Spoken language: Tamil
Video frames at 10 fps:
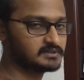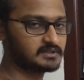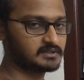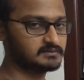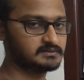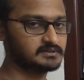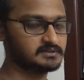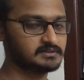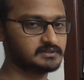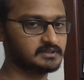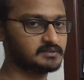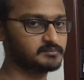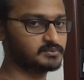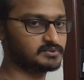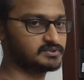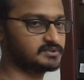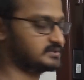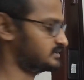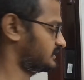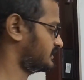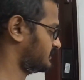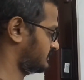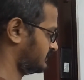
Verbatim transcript: ஒன்றது வந்து இன்புட்ஸ் சரியா